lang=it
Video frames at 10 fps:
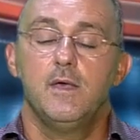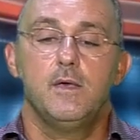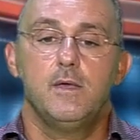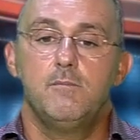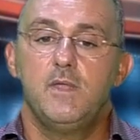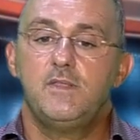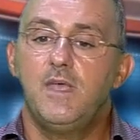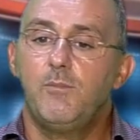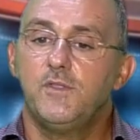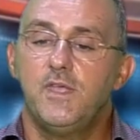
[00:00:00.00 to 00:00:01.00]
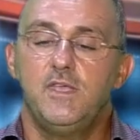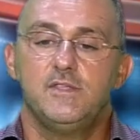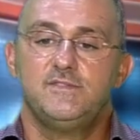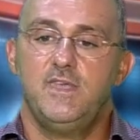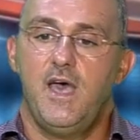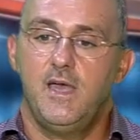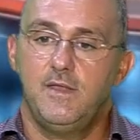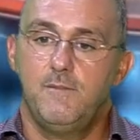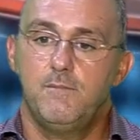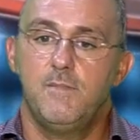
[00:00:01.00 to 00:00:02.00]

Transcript: eh, mettiamo degli anziani,